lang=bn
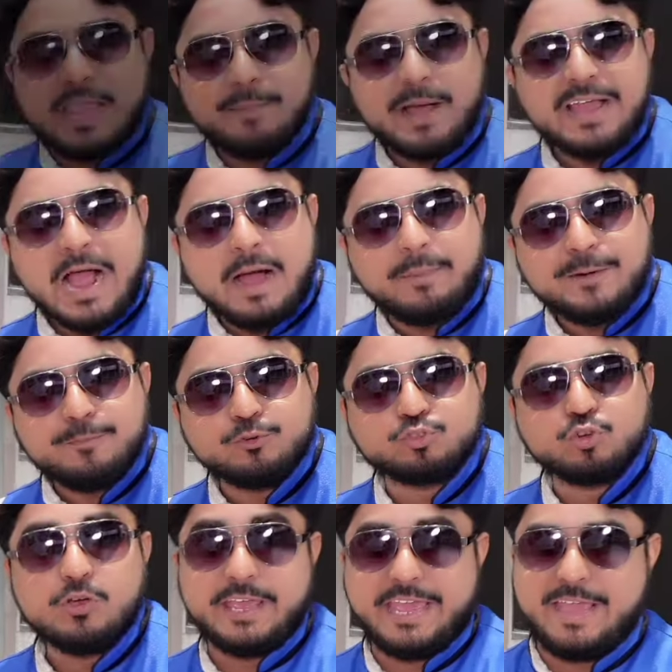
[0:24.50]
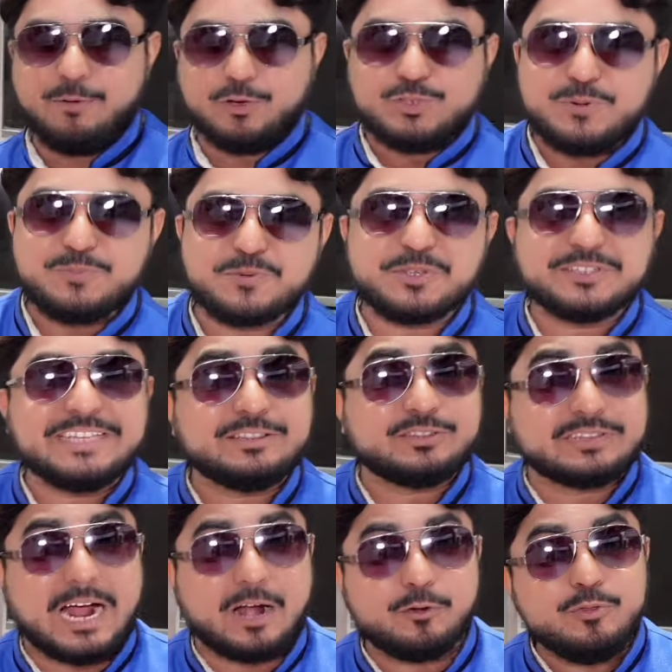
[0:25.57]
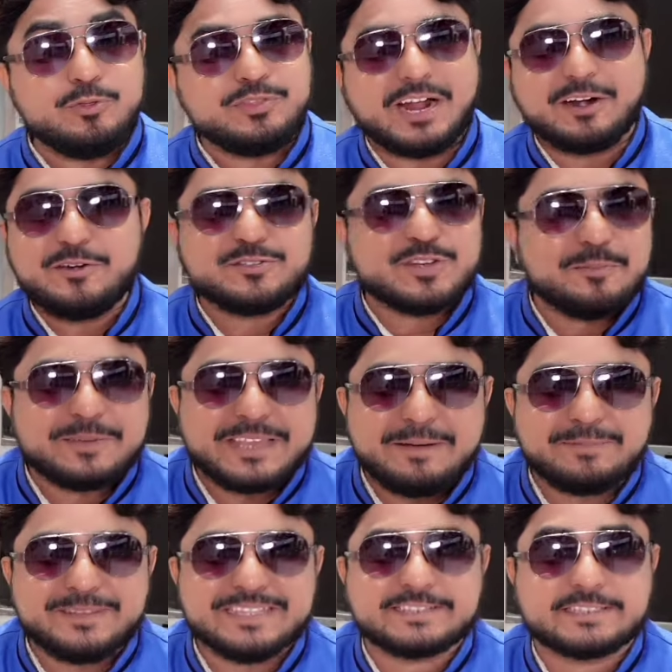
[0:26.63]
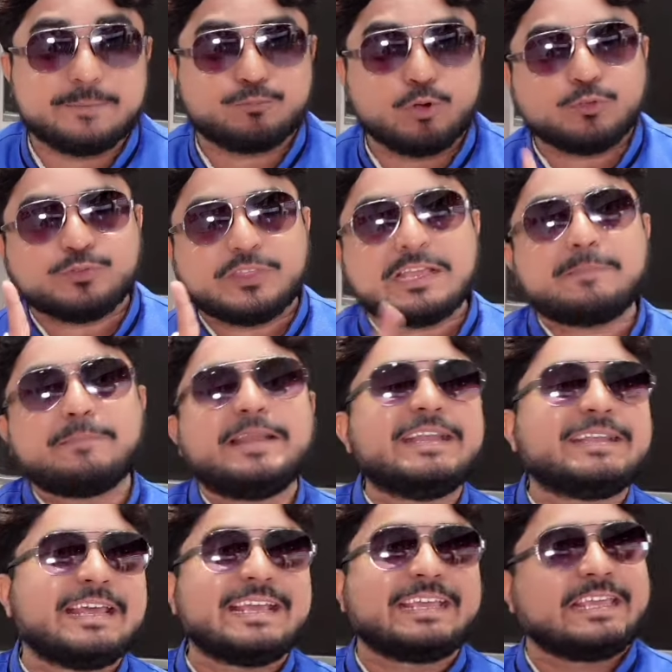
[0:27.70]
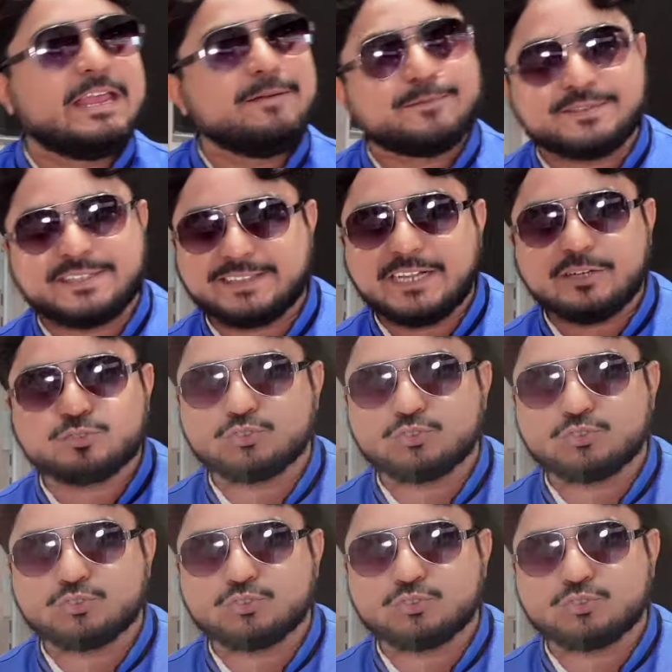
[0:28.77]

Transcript: এমআই আমার পুজো এই বছর পুজোতে দারুণ দারুণ সব গিফট দিচ্ছে প্রত্যেক মিনিটে গিফট জেতার